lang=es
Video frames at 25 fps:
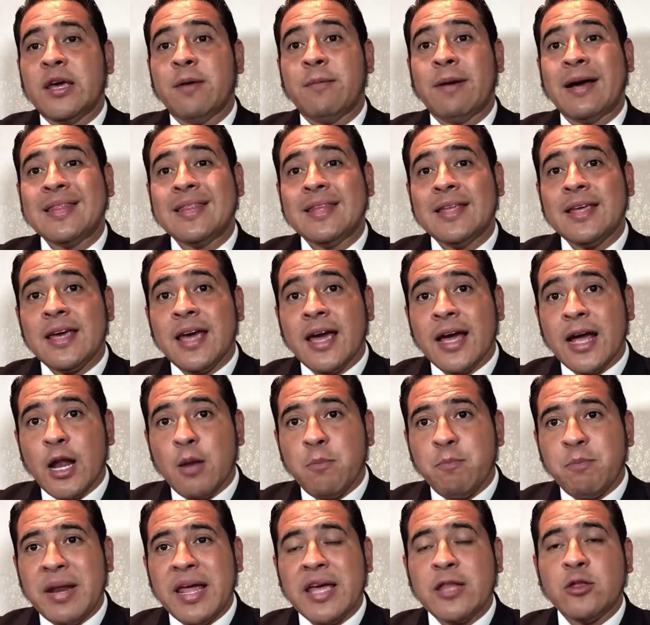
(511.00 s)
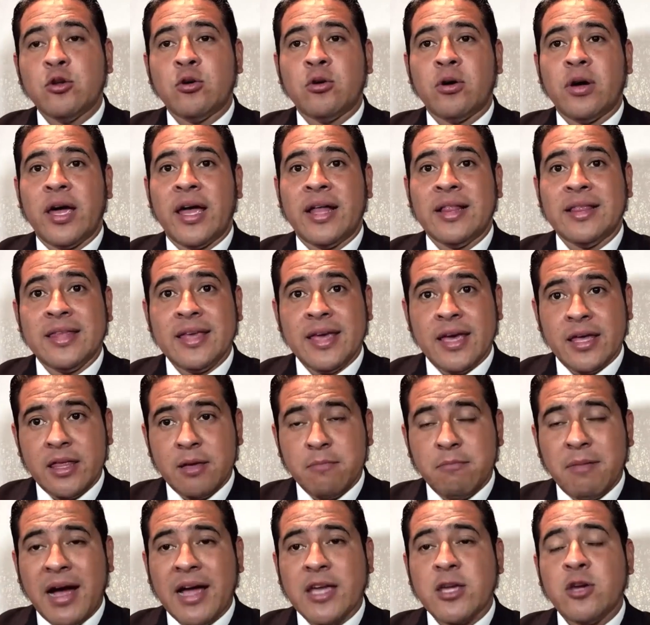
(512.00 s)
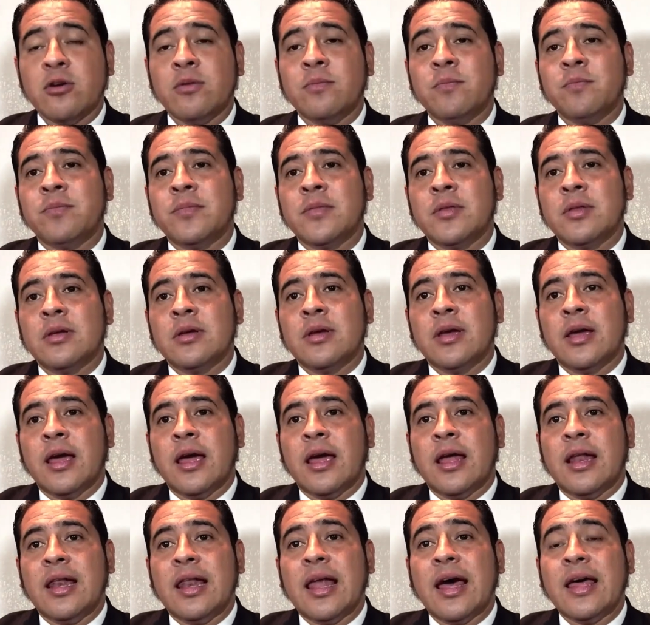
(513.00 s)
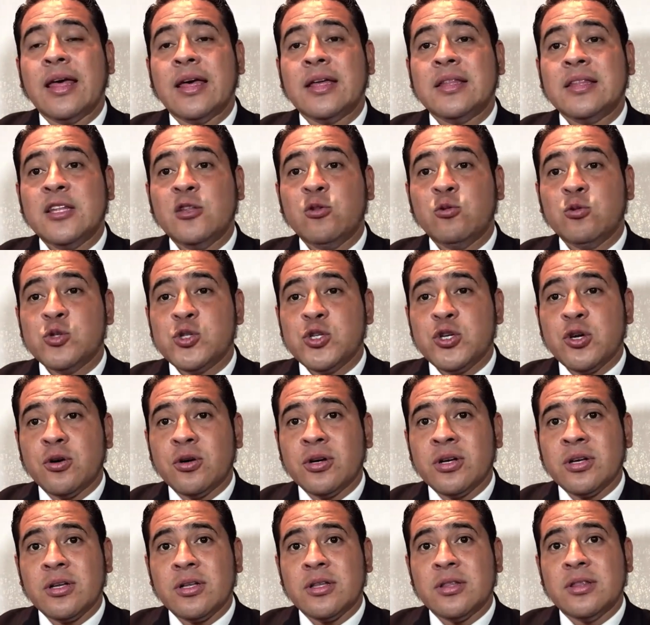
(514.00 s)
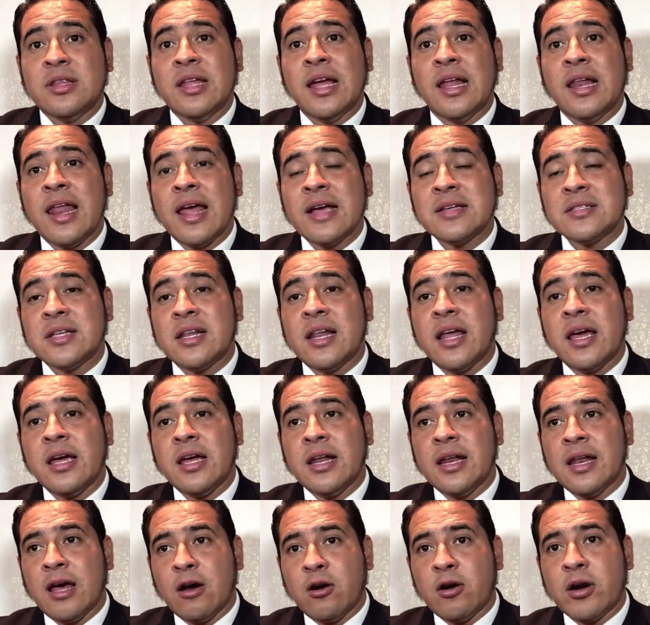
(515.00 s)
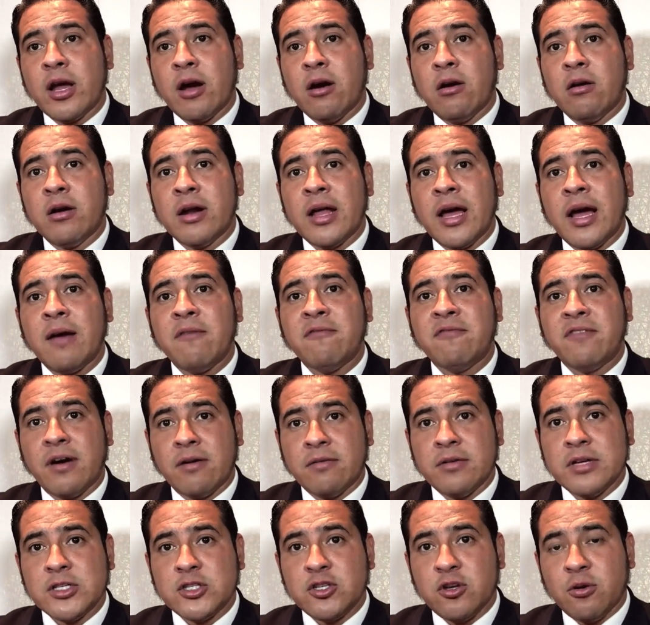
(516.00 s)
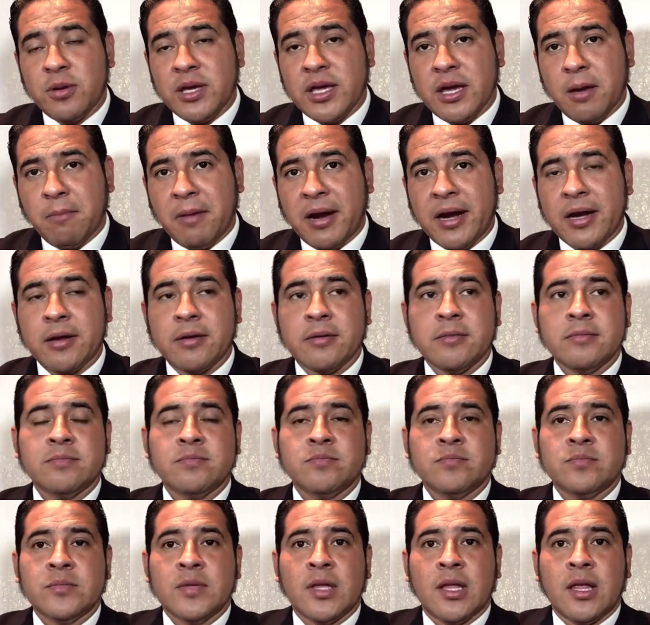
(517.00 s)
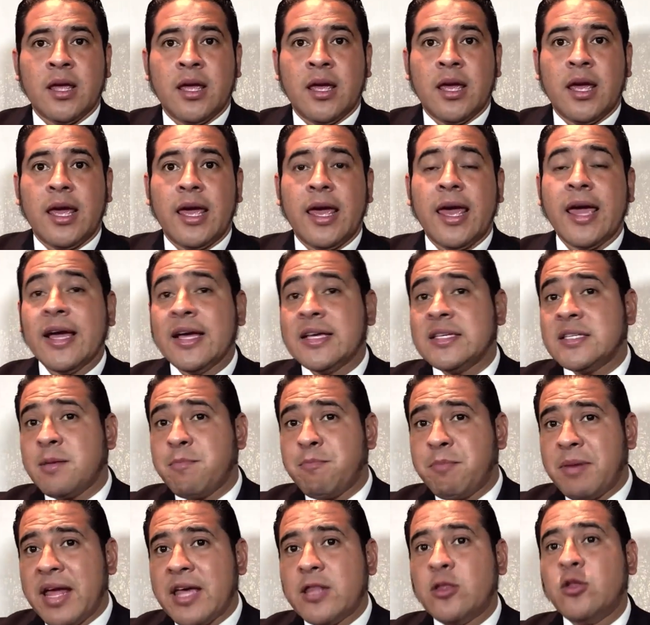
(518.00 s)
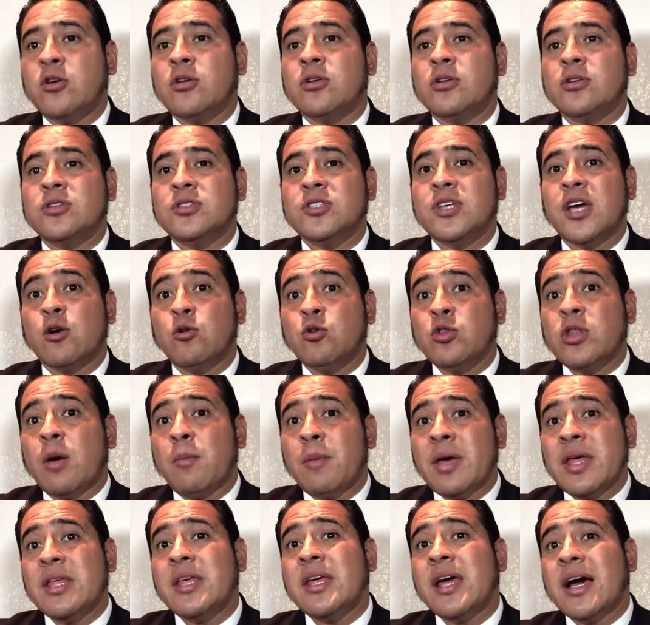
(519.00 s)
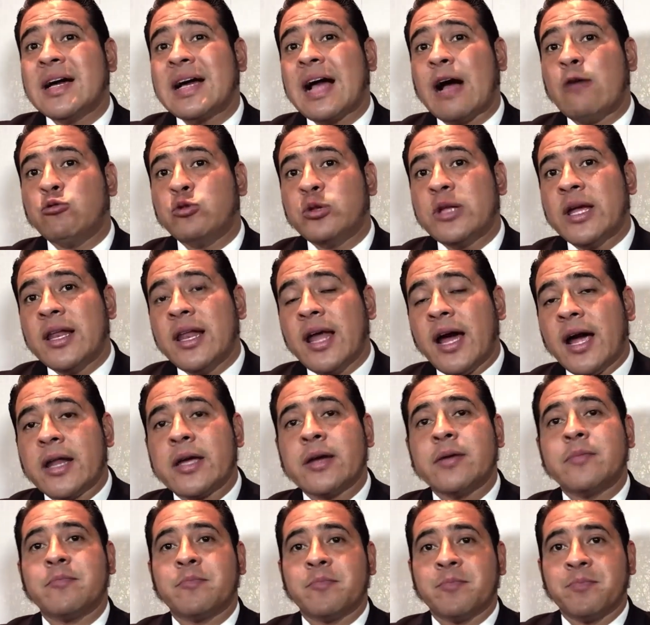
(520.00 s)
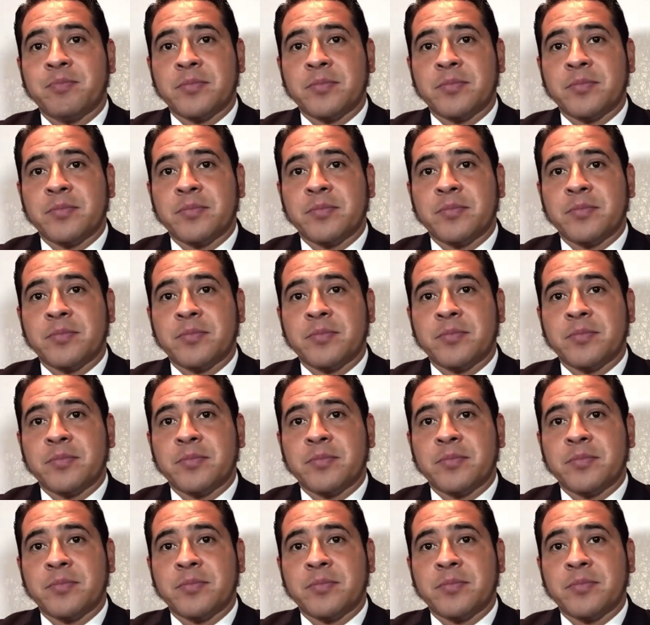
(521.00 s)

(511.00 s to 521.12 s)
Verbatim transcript: debatía en el Pleno el 10 de mayo la destitución del ex legislador ahora Fabricio Villamar. En ese pleno llegó una medida cautelar